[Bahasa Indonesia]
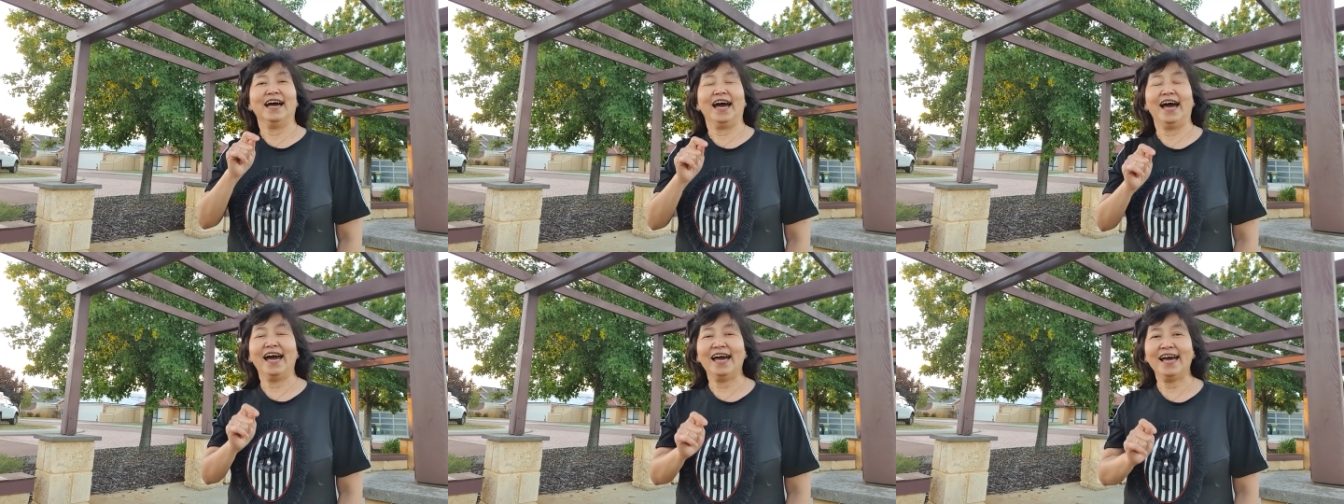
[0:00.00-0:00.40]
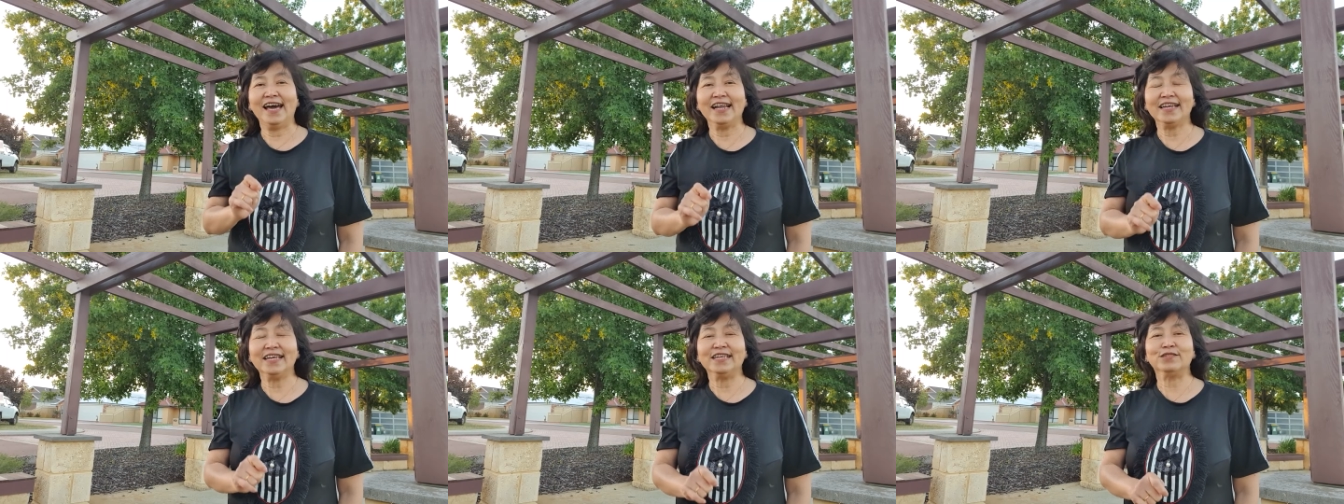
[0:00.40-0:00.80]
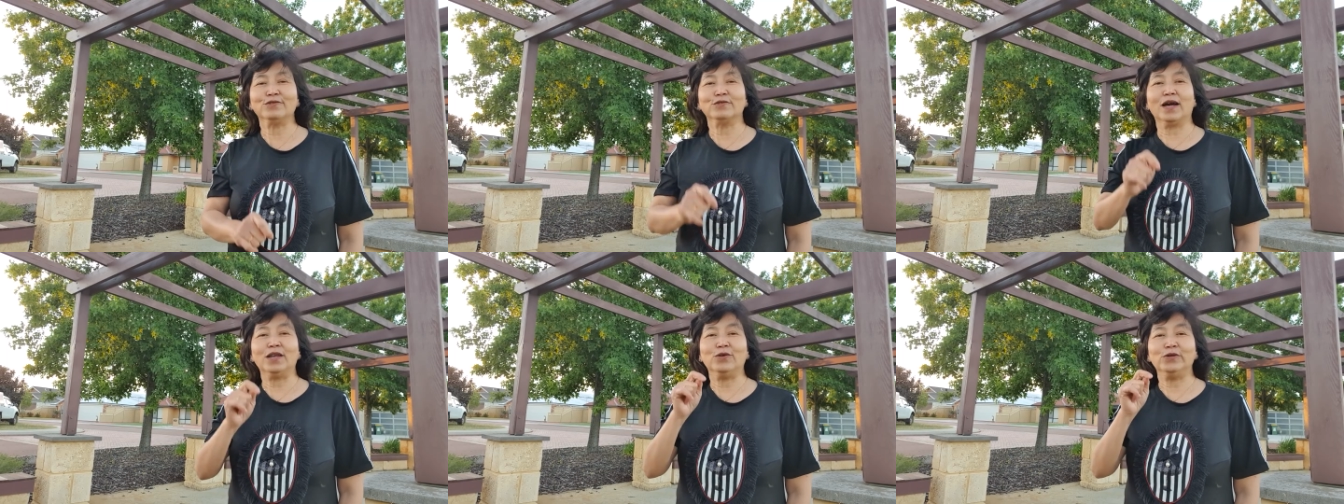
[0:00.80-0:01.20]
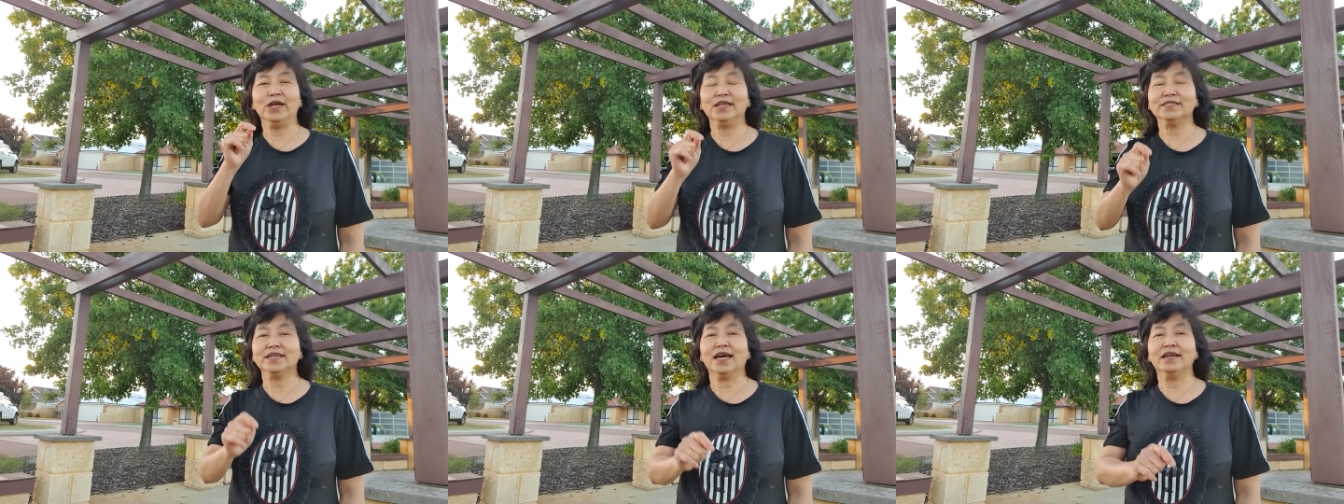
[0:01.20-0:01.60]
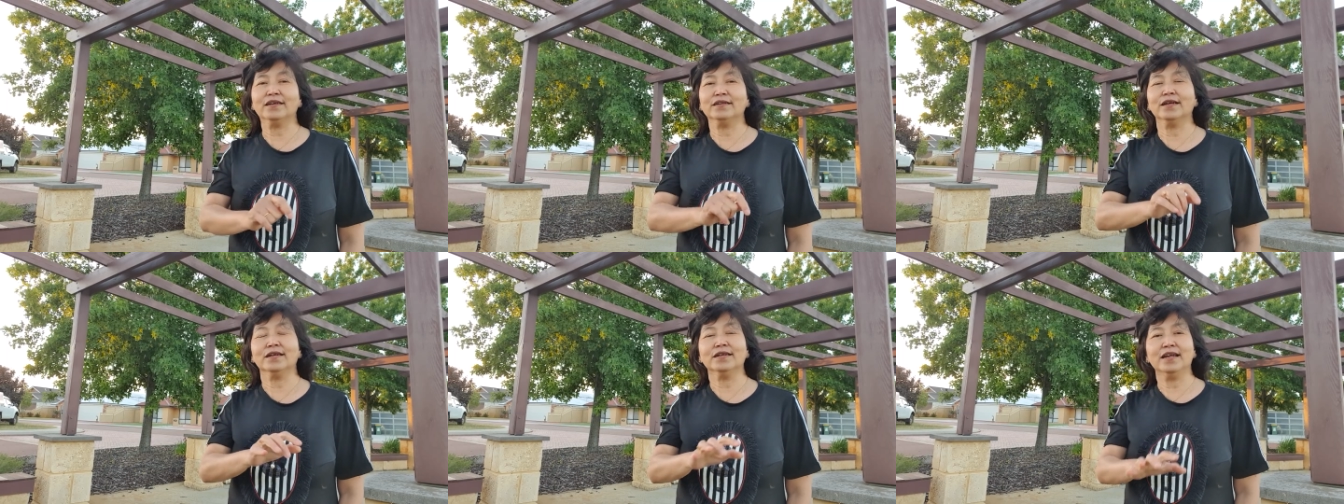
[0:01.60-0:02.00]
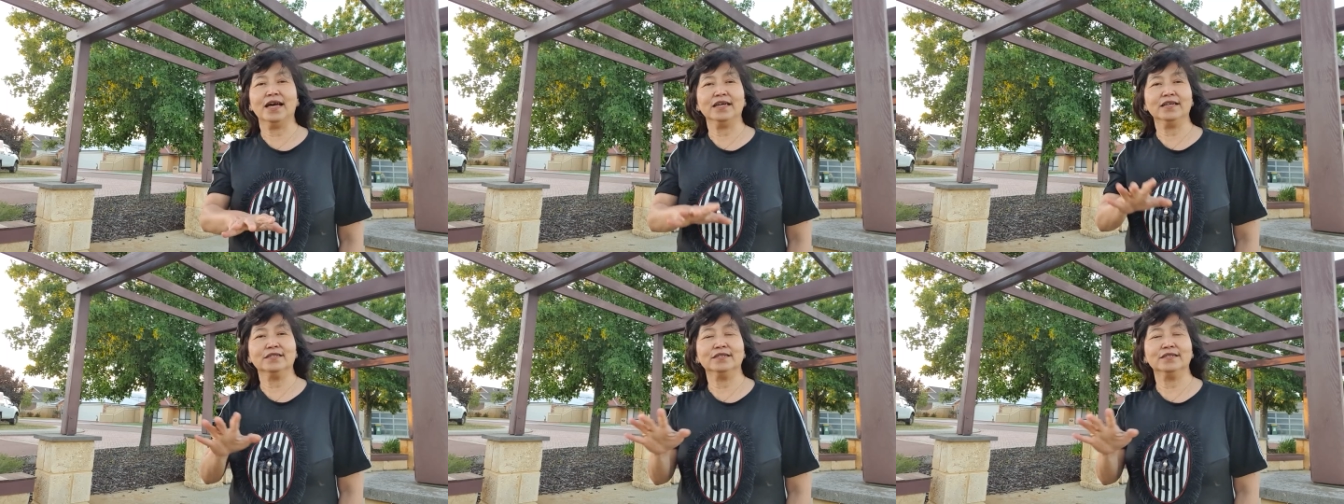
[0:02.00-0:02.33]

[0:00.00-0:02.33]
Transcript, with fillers: hari itu kalau dia cari dia nangis